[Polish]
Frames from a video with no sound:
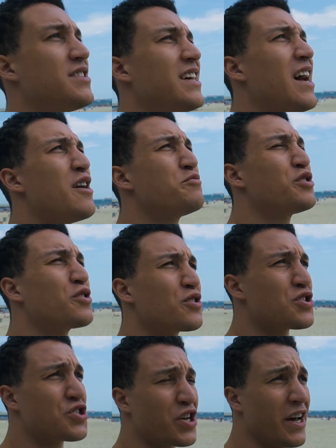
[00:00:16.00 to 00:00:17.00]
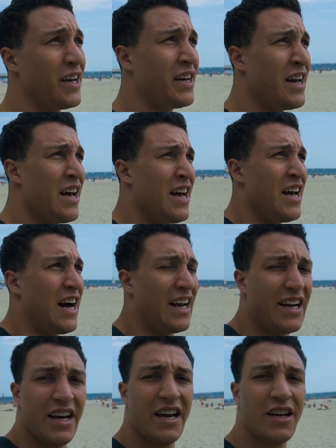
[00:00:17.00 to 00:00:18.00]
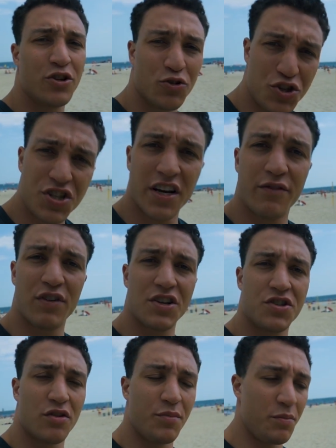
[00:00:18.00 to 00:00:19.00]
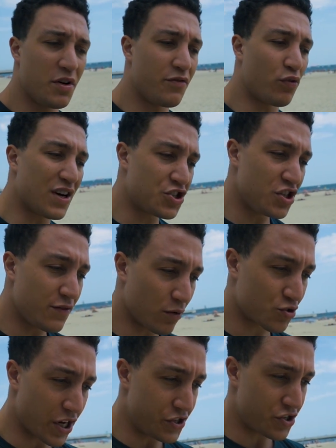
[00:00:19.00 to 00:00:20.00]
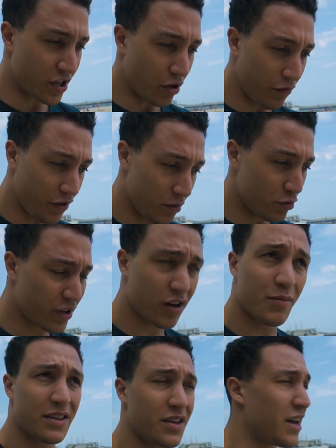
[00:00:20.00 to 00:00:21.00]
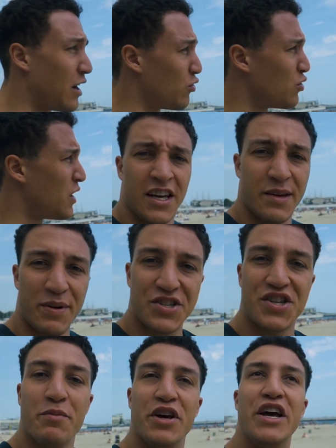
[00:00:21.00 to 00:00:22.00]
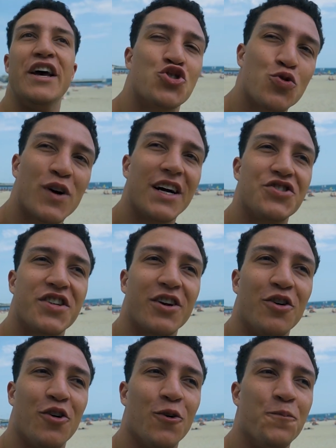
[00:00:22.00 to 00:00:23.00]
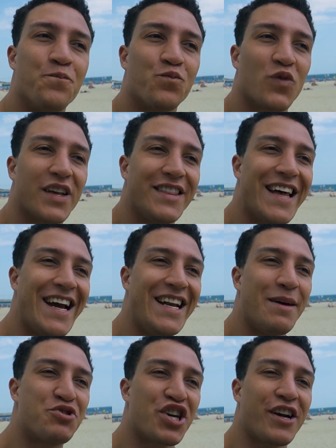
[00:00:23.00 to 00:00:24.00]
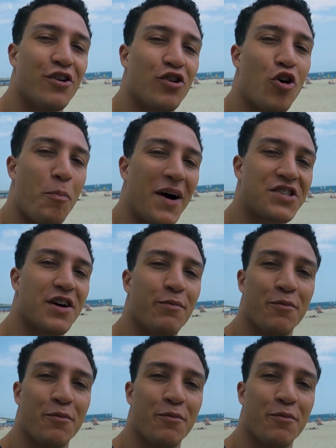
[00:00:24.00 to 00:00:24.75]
zjarałem się troszeczkę, ale to dzisiaj właśnie robimy właściwą część tego filmu, tego materiału i będziemy szukać tego najlepszego kopacza